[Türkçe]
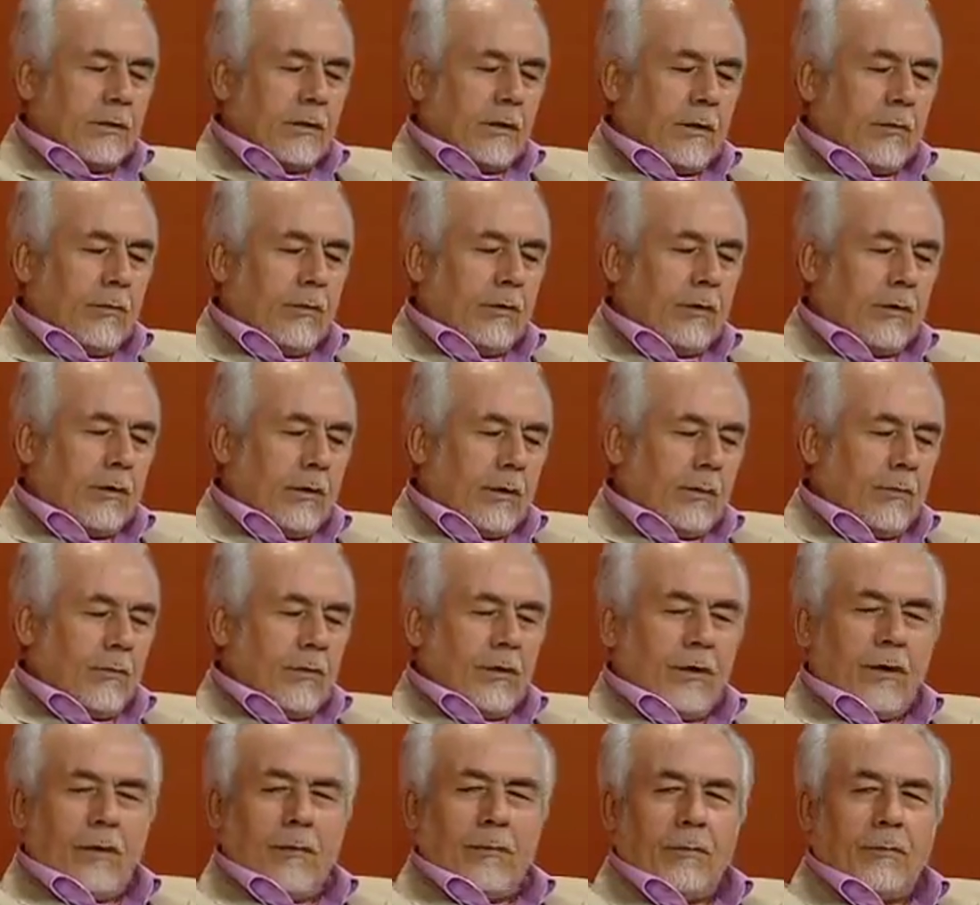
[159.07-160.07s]
ashab-ı
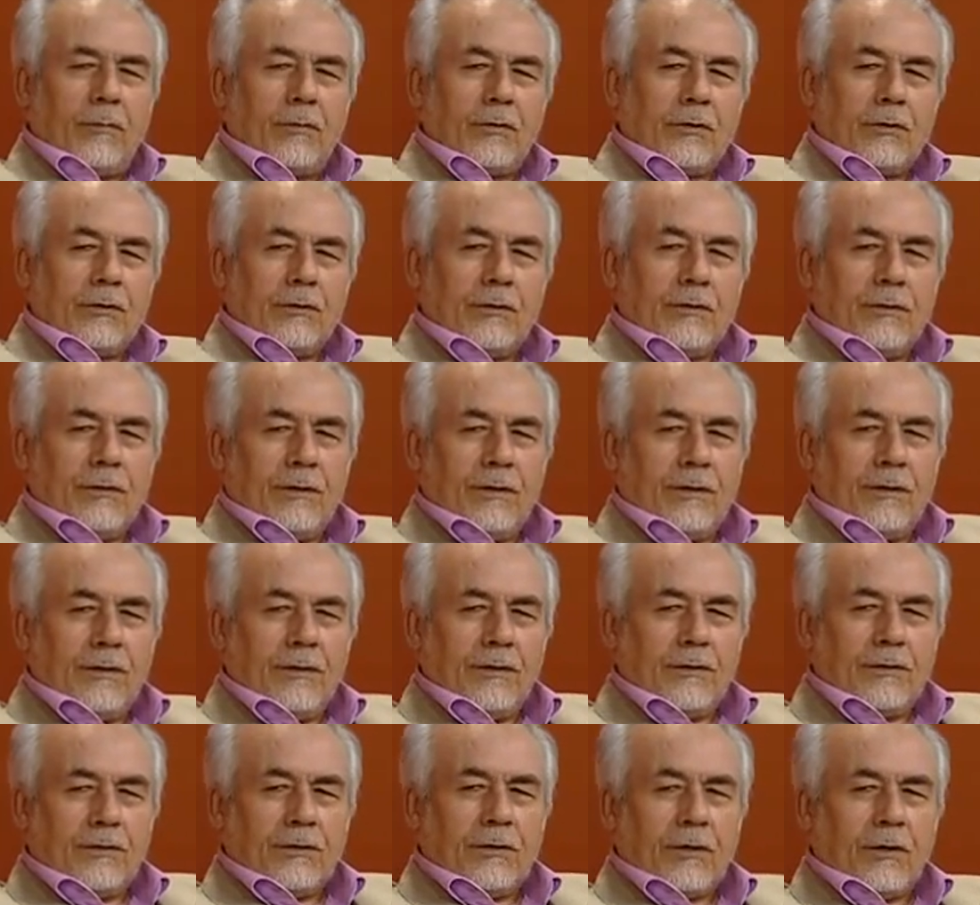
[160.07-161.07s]
kiram da yapmış.
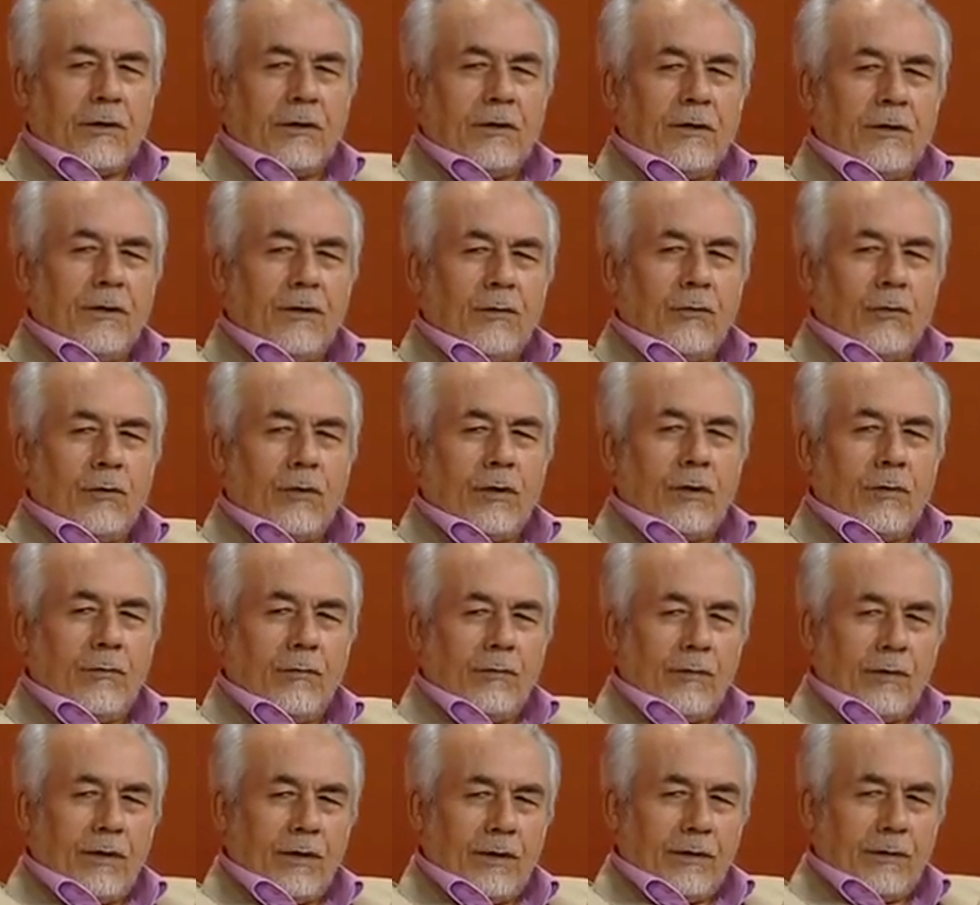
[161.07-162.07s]
Yani sayıya
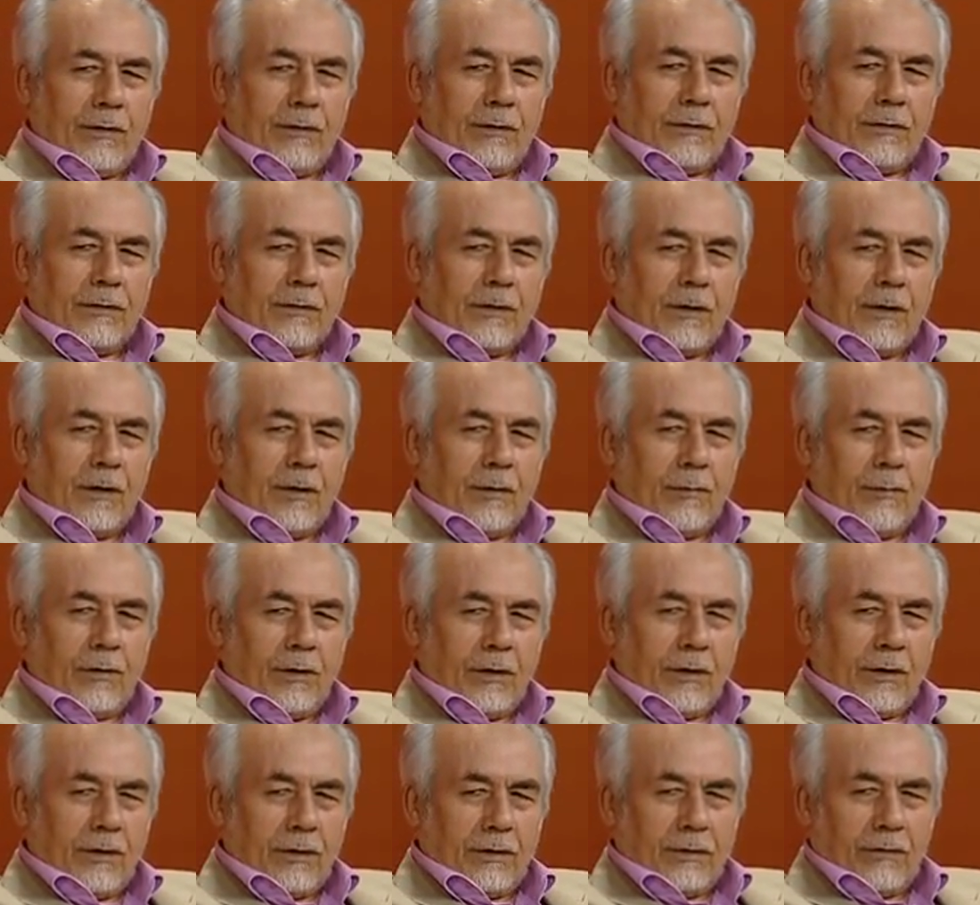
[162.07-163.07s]
önem veren
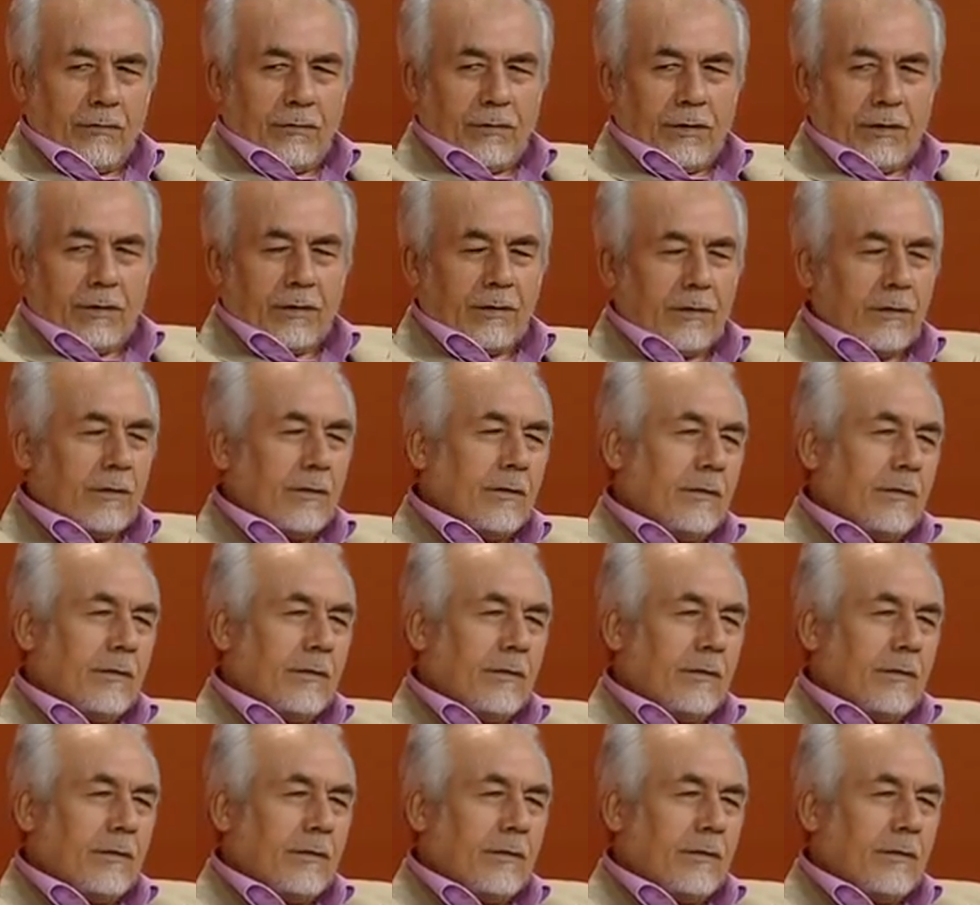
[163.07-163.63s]
sahabeler de var.